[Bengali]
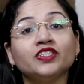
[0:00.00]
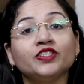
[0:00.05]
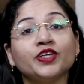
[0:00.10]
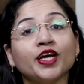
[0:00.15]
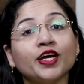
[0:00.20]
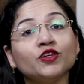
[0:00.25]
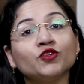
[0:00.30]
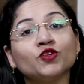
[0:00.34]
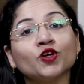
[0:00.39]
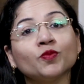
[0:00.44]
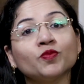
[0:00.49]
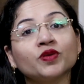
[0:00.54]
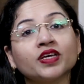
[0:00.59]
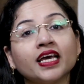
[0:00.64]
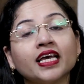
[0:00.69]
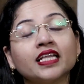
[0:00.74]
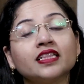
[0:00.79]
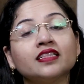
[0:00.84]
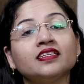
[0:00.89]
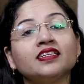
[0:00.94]
সেই সব
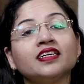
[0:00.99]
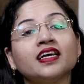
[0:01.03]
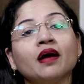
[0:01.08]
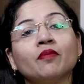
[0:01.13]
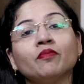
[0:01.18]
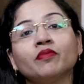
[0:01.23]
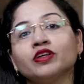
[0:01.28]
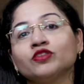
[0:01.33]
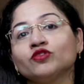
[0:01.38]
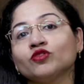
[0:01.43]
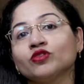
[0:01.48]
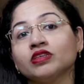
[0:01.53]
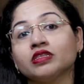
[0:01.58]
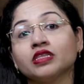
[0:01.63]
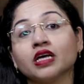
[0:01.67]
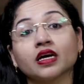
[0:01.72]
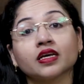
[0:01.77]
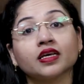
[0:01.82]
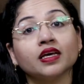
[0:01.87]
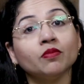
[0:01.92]
ক্ষেত্রে আমরা যদি
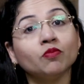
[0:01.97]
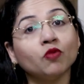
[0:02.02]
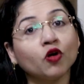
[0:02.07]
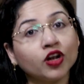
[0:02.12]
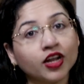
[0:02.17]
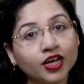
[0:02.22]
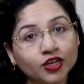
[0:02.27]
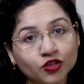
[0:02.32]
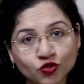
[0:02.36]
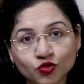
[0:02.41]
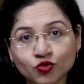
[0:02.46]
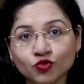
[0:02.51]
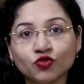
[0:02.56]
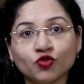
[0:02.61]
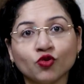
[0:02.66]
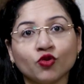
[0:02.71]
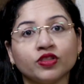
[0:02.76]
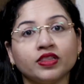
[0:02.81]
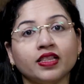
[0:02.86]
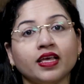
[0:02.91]
তাকে বলার
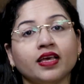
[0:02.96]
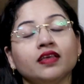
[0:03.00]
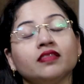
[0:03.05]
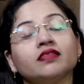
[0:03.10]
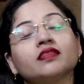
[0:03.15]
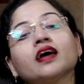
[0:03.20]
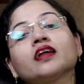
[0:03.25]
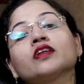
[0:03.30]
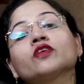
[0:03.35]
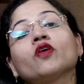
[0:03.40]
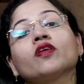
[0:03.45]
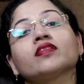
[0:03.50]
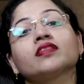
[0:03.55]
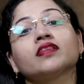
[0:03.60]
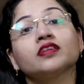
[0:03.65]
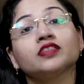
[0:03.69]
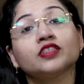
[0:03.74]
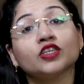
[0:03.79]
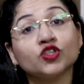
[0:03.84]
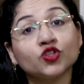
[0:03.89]
সুযোগ দেই তার
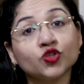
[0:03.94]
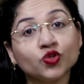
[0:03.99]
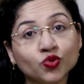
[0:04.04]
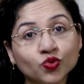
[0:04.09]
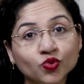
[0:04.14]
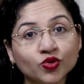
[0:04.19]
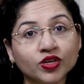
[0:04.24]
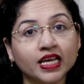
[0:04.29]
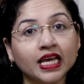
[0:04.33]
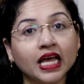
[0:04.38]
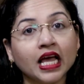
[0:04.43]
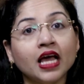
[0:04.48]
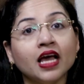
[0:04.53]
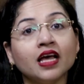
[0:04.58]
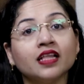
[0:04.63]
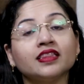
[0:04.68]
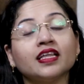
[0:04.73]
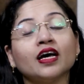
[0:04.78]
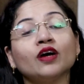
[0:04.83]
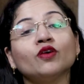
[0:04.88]
কথাটা শুনি
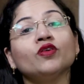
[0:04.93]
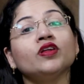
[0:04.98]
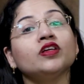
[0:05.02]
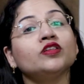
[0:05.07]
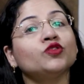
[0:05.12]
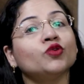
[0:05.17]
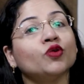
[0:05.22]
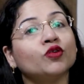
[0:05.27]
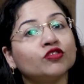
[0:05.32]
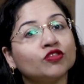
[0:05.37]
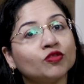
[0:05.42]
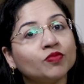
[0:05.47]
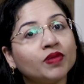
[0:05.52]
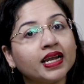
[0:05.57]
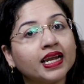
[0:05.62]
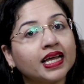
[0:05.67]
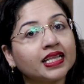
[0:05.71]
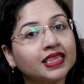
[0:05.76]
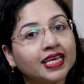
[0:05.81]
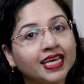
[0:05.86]
তাহলে
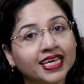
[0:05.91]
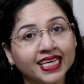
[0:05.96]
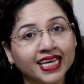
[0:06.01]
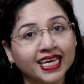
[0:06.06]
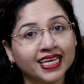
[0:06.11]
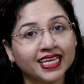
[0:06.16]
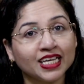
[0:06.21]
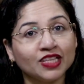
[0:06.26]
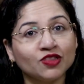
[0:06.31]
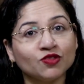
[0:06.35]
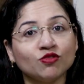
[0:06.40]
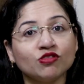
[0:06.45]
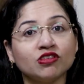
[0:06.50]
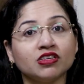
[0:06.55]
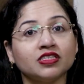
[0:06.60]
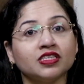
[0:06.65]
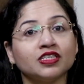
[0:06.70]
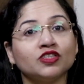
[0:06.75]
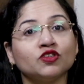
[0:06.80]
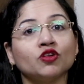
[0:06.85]
ছোটবেলা থেকেই কিন্তু
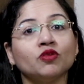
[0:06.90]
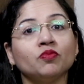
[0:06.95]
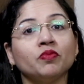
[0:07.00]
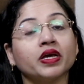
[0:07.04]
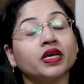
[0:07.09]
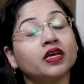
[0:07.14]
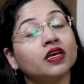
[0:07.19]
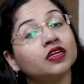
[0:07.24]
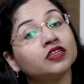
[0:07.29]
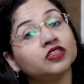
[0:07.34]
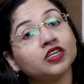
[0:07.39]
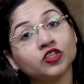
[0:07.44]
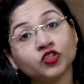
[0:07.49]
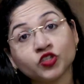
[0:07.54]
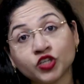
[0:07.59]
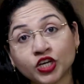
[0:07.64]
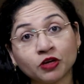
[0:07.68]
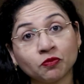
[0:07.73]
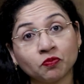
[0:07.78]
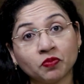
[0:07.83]
ডিসিশন মেকিং সে
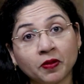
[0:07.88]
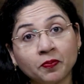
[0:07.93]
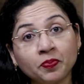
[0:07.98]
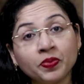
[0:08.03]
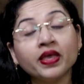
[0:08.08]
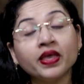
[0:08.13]
শিখবে